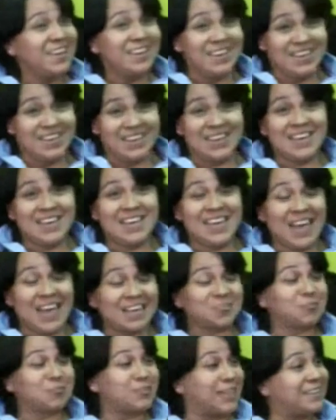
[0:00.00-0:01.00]
Y
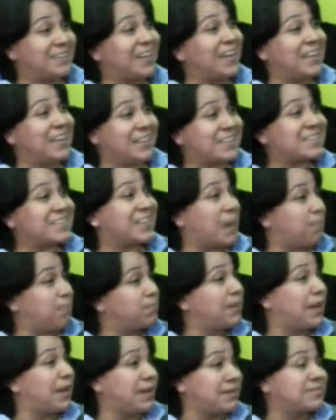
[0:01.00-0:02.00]
estos satélites
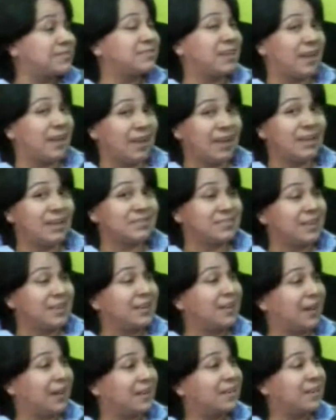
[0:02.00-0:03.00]
captan esta, esta
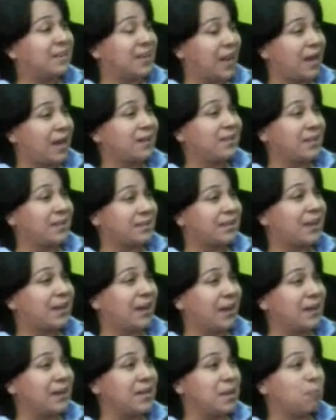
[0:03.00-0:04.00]
energía que
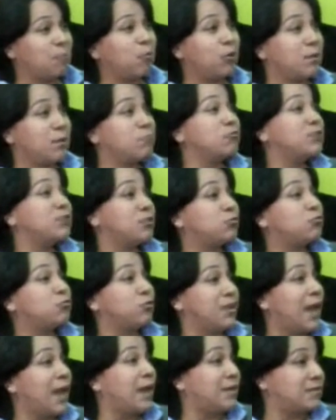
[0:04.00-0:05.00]
llegan y podemos
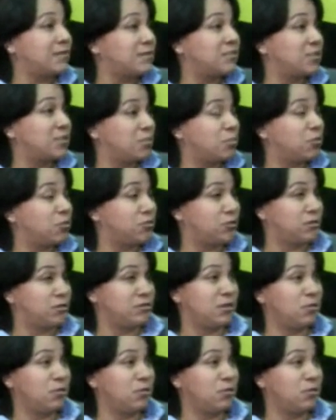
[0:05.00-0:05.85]
estudiar esas explosiones del